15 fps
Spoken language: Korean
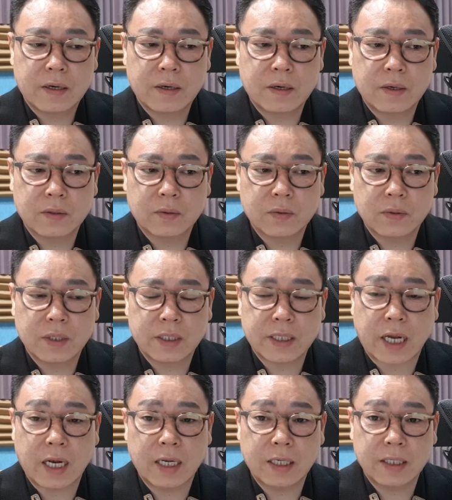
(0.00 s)
어,
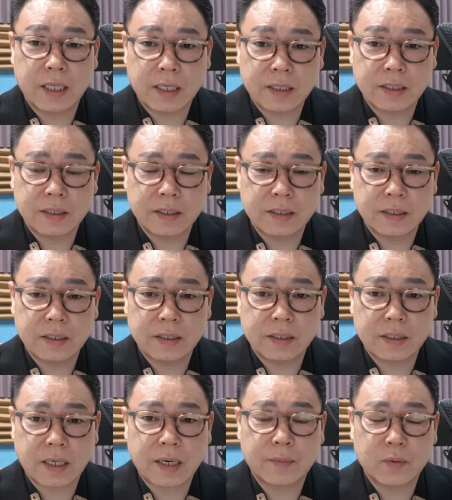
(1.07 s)
또이렇잘 되는
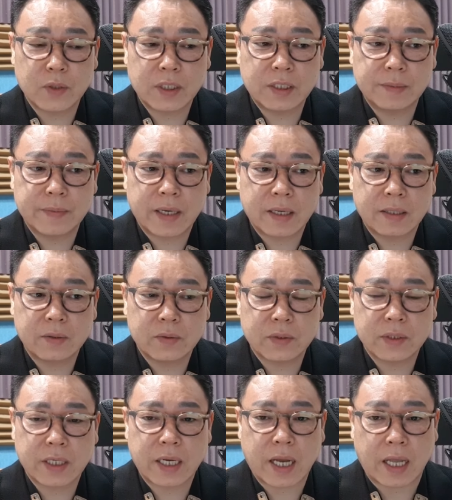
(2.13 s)
사람도 있지만
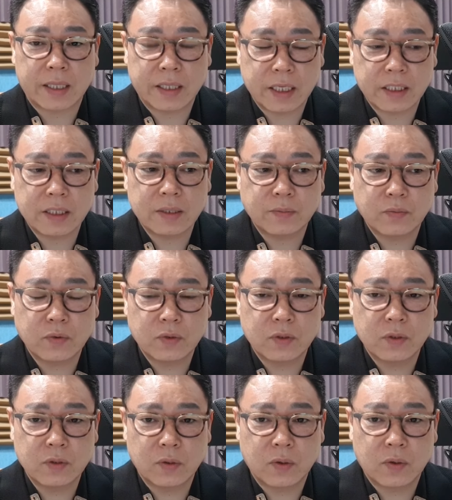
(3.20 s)
또 잘 안 되시는
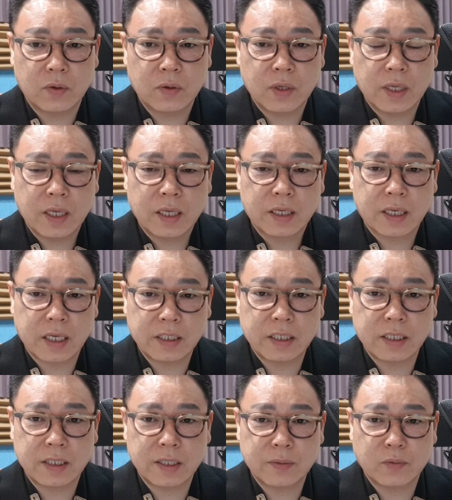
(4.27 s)
분들도
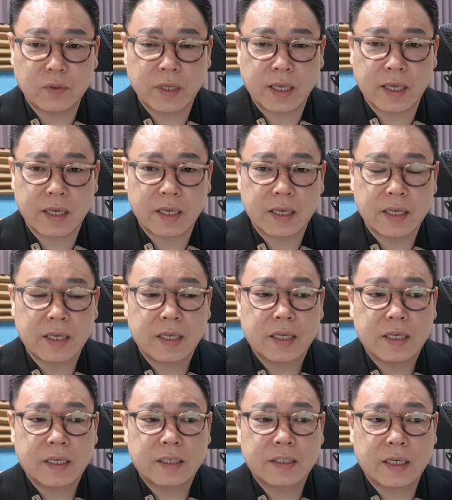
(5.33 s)
계시기 때문에
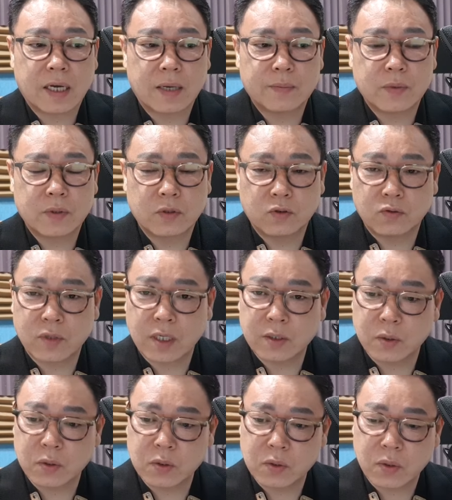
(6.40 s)
제가 한번
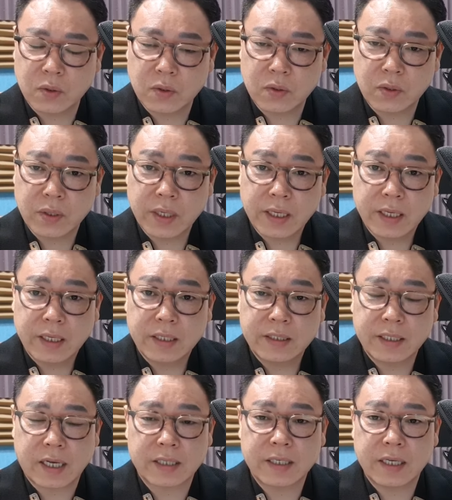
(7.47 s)
추가적으로
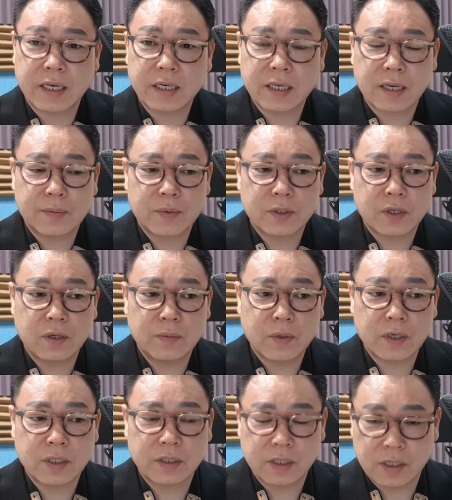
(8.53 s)
자세하게 한번
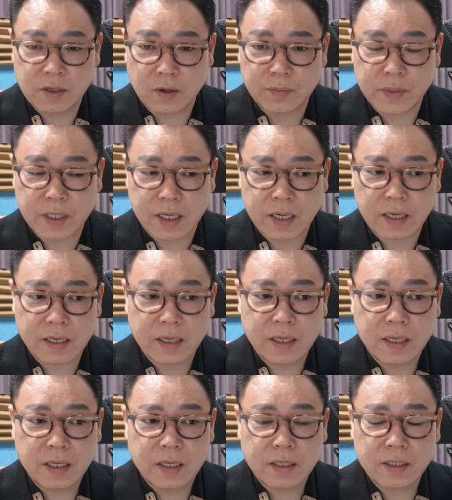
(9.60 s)
설명을 드릴 겁니다.
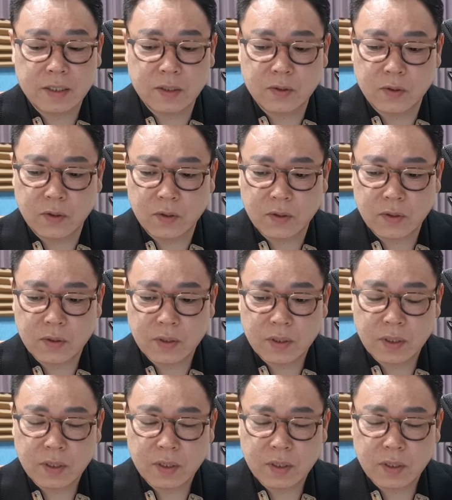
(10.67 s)
그리고